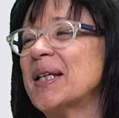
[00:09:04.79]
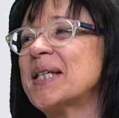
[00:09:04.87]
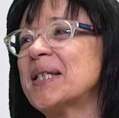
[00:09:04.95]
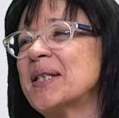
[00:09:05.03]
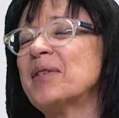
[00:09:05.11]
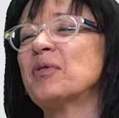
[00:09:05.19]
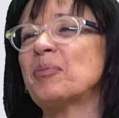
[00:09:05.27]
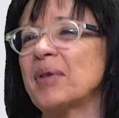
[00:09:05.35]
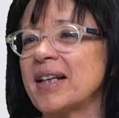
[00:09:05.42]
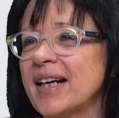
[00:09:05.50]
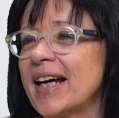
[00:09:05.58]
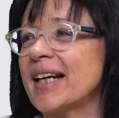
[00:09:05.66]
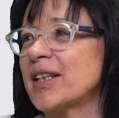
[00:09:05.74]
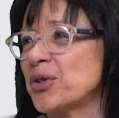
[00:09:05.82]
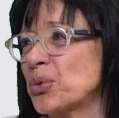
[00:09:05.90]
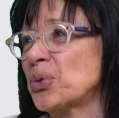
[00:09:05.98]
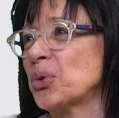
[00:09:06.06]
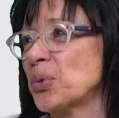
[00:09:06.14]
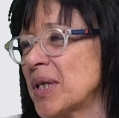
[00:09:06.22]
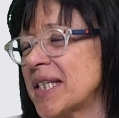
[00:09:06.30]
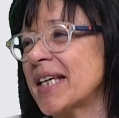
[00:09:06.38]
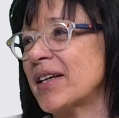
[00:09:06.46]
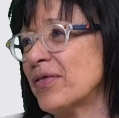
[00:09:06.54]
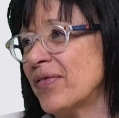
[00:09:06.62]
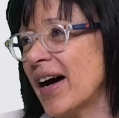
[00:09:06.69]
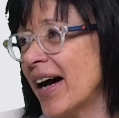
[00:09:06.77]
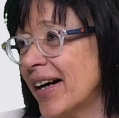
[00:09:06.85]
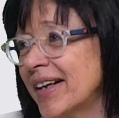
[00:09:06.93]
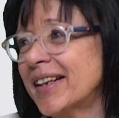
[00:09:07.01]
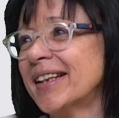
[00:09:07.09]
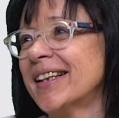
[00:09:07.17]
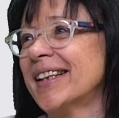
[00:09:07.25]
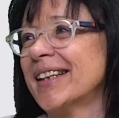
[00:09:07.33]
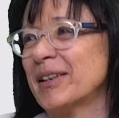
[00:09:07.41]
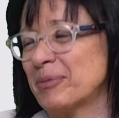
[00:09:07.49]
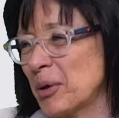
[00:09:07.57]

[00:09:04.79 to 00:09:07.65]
Ne sentivo parlare giusto due sere fa eh,